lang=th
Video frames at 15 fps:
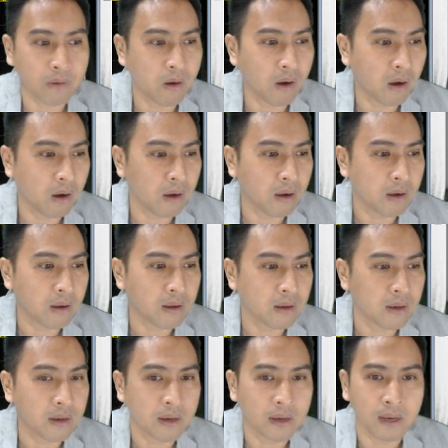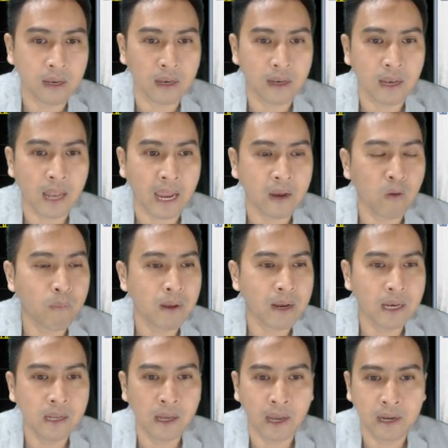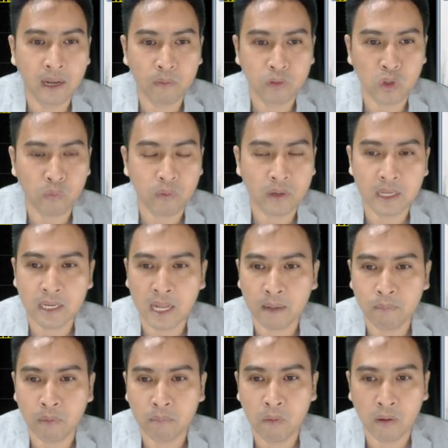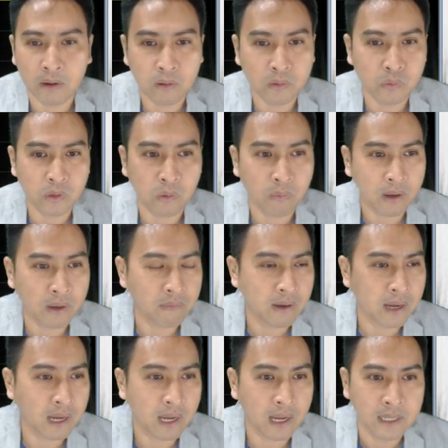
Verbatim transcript: ก็ไหลลงมาเรื่อยๆนะจนวันนี้นะผมบอกนักลงทุนเอาไว้ว่า